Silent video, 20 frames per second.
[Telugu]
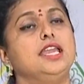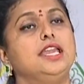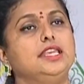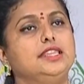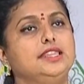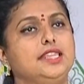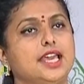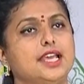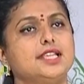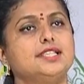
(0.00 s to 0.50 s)
ఈ
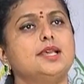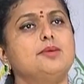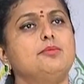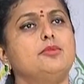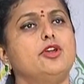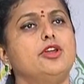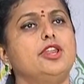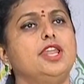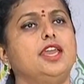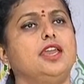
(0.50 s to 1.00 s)

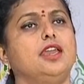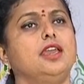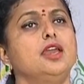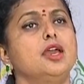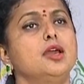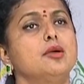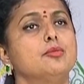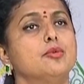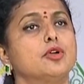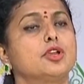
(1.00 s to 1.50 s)
దేశంలోనే
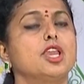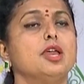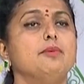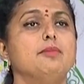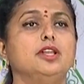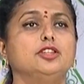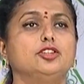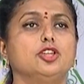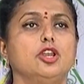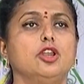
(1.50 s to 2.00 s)

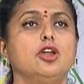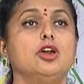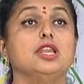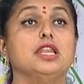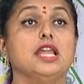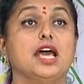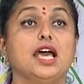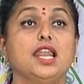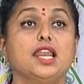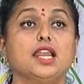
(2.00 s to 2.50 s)
ముఖ్యమంత్రుల్లో
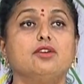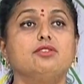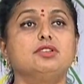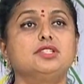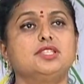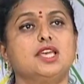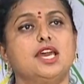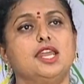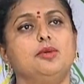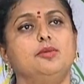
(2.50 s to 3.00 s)
నాలుగవ
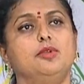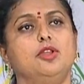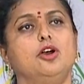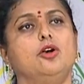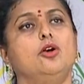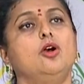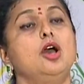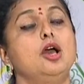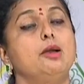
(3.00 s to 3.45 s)
స్థానంలో